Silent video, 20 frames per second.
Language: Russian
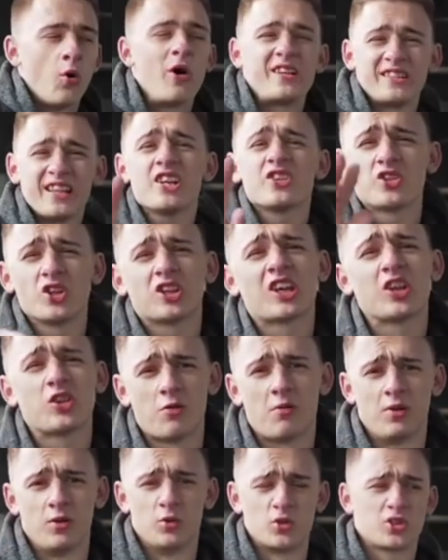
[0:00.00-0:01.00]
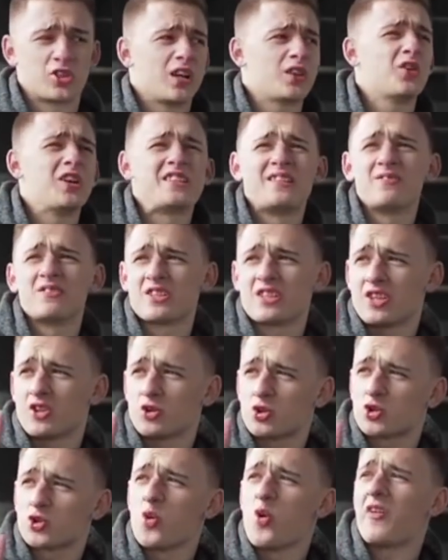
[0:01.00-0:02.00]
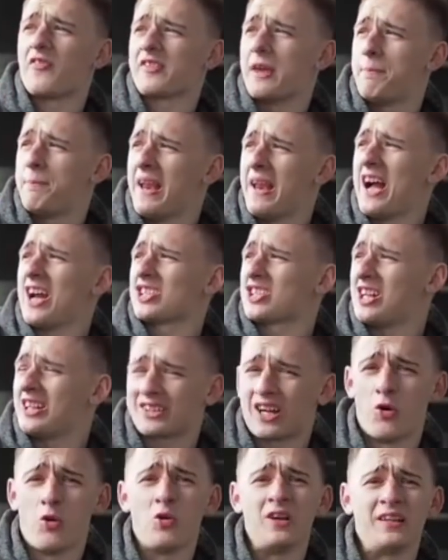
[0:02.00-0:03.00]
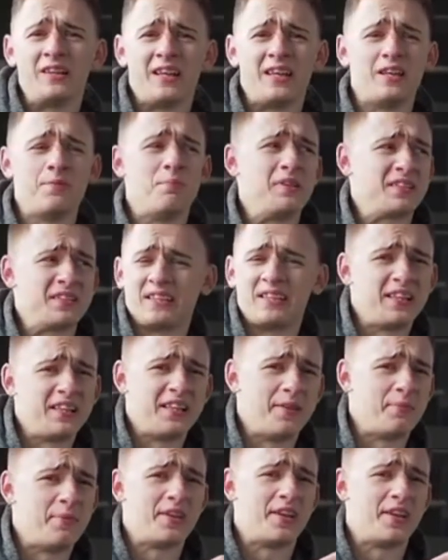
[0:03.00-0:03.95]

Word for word: Ой, знаешь, все-таки дома лучше. А то эти вот эти тусовки, пляжи, алкоголь и на это не для